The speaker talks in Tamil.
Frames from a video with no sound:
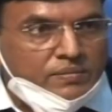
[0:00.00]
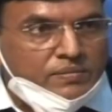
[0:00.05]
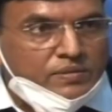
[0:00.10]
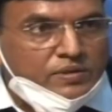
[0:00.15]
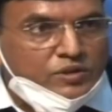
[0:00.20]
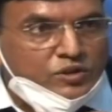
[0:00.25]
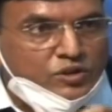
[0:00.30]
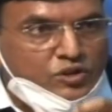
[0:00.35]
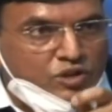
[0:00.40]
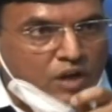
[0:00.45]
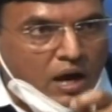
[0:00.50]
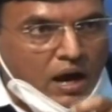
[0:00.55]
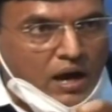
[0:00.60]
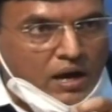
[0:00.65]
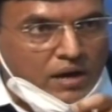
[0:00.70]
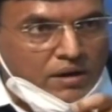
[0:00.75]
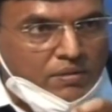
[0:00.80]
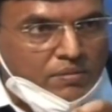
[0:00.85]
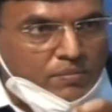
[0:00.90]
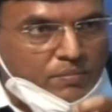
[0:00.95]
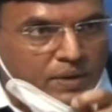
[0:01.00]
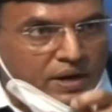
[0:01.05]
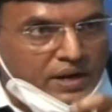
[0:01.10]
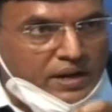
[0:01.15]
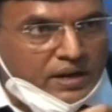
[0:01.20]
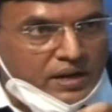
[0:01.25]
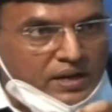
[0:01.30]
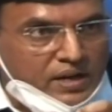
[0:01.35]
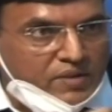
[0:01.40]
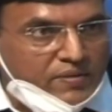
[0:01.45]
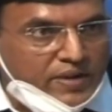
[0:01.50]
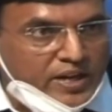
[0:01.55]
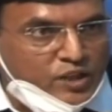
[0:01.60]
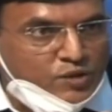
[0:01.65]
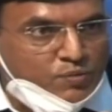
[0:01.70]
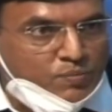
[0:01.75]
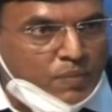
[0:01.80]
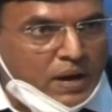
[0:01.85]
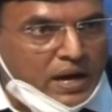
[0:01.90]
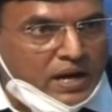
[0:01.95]
மருந்துகள் உற்பத்தி செய்யும் மூன்று
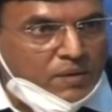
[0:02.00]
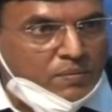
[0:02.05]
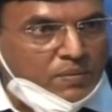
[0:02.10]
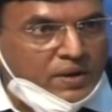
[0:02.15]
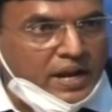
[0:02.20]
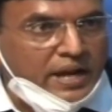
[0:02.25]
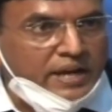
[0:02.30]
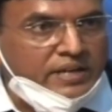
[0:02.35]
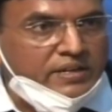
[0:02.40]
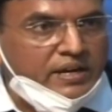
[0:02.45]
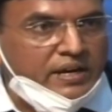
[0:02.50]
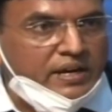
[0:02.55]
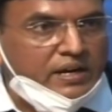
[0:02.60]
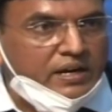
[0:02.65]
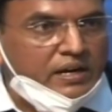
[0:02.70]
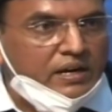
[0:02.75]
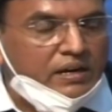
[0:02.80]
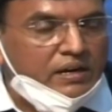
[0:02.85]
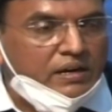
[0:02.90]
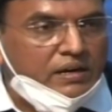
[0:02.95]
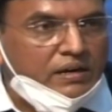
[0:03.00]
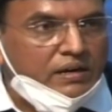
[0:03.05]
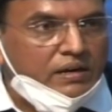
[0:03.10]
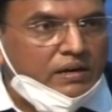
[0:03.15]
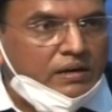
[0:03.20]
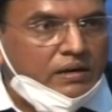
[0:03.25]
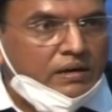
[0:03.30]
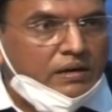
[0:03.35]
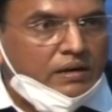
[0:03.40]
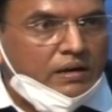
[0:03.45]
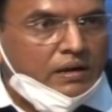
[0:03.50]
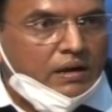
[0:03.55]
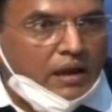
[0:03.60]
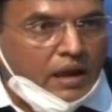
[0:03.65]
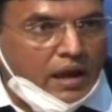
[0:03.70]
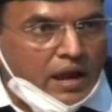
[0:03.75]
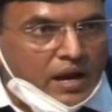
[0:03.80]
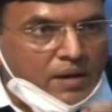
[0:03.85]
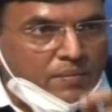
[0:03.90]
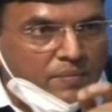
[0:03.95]
மருந்தியல் பூங்காக்கள் உருவாக்கப்படும் என்று
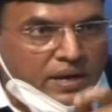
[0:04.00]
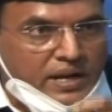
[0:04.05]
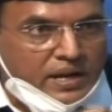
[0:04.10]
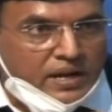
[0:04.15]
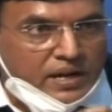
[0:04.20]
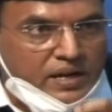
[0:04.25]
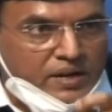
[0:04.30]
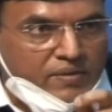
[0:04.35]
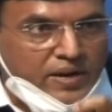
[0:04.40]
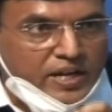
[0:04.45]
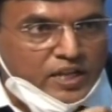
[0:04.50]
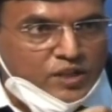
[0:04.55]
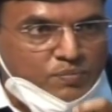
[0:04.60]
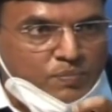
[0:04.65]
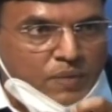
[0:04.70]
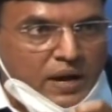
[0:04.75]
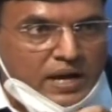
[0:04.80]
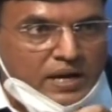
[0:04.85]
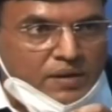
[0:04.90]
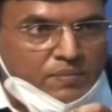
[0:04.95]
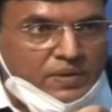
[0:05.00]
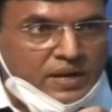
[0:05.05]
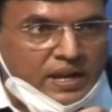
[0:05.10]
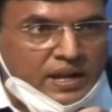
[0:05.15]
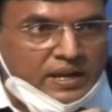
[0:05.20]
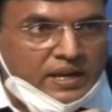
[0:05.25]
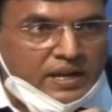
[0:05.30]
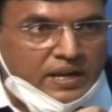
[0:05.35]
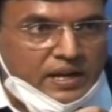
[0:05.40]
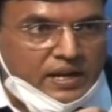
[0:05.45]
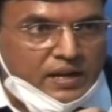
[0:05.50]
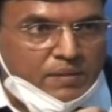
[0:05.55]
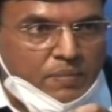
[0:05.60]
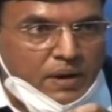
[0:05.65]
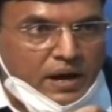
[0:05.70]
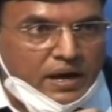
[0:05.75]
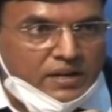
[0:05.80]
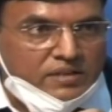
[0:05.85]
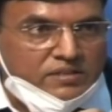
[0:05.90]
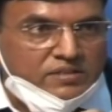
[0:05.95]
மத்திய ரசாயனம் மற்றும் உரத்துறை
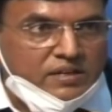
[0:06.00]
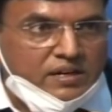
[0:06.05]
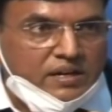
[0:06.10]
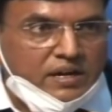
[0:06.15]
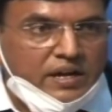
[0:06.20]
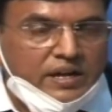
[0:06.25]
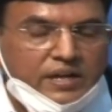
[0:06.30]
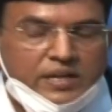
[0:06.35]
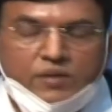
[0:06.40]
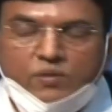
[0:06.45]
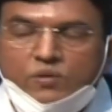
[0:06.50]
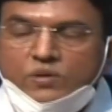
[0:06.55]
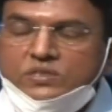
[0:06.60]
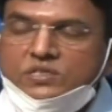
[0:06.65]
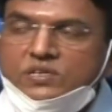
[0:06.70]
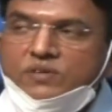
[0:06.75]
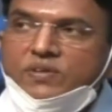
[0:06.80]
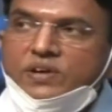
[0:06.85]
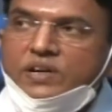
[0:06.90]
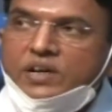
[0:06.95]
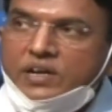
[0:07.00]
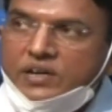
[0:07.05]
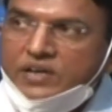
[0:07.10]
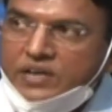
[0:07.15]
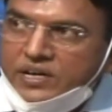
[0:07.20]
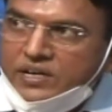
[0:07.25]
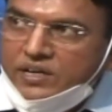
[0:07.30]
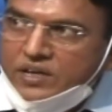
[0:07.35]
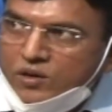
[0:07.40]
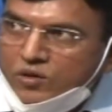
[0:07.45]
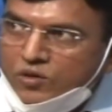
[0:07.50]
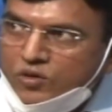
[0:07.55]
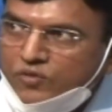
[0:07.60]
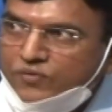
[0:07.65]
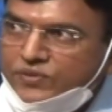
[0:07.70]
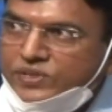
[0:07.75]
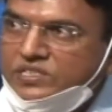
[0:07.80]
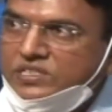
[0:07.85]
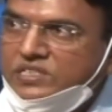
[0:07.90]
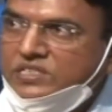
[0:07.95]
இணையமைச்சர் மன்சுக் மாண்டவியா
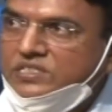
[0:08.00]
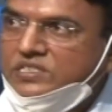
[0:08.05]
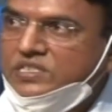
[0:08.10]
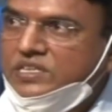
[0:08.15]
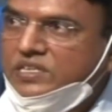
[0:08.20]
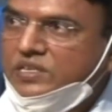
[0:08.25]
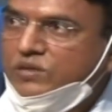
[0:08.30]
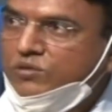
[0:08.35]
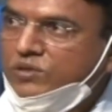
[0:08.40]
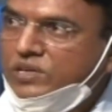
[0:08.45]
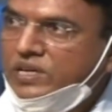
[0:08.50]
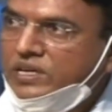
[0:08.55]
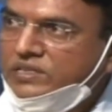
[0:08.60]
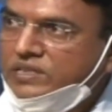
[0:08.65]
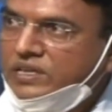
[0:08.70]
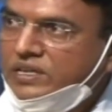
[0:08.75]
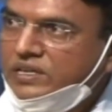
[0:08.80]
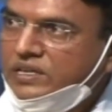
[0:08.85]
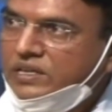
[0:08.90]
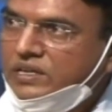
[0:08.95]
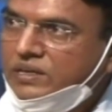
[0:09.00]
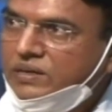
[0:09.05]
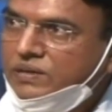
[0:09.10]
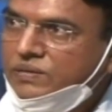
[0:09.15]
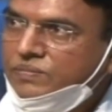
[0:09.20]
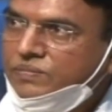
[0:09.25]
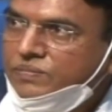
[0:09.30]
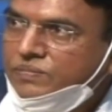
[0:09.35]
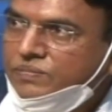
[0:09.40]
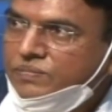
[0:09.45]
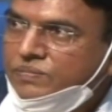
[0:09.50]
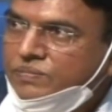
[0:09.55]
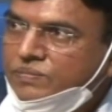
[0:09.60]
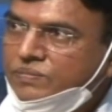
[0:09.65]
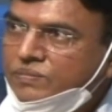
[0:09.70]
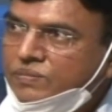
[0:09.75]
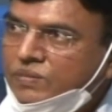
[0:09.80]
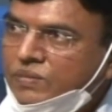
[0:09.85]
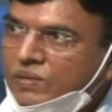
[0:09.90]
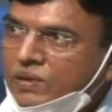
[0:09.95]
தெரிவித்துள்ளாா் மாநில அரசுகளுடன்
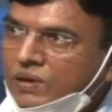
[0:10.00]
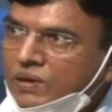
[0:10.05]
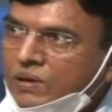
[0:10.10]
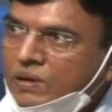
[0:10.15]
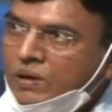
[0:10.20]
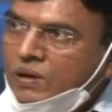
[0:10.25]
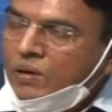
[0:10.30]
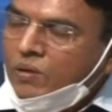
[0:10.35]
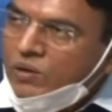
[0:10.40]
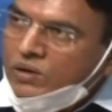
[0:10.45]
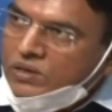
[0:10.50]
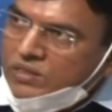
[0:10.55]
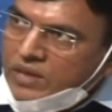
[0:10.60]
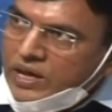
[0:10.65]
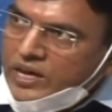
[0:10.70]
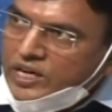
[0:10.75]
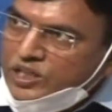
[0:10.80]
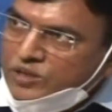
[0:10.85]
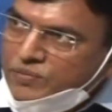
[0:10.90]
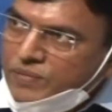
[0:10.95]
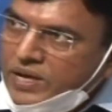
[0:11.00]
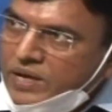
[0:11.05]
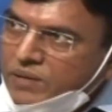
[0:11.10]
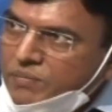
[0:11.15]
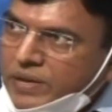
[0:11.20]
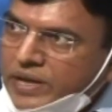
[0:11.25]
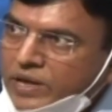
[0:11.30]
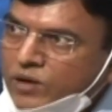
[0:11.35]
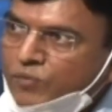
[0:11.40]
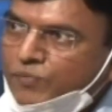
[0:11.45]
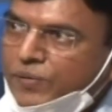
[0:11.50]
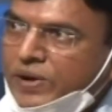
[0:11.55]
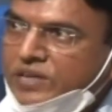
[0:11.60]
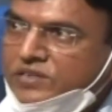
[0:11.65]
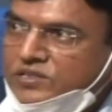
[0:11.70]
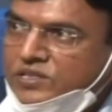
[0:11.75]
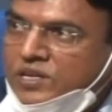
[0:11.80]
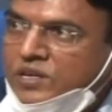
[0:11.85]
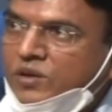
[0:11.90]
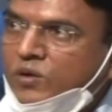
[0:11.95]
இணைந்து இந்த மருந்து உற்பத்தி பூங்காக்கள்
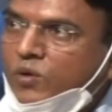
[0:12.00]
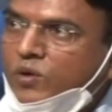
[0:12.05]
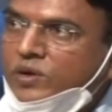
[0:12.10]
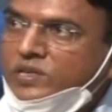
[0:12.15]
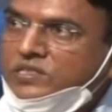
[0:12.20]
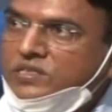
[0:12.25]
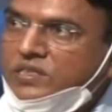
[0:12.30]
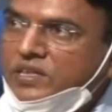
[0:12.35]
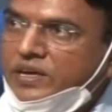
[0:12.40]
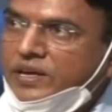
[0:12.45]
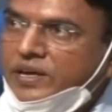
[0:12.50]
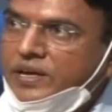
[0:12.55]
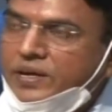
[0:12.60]
உருவாக்கப்படும் என்றும்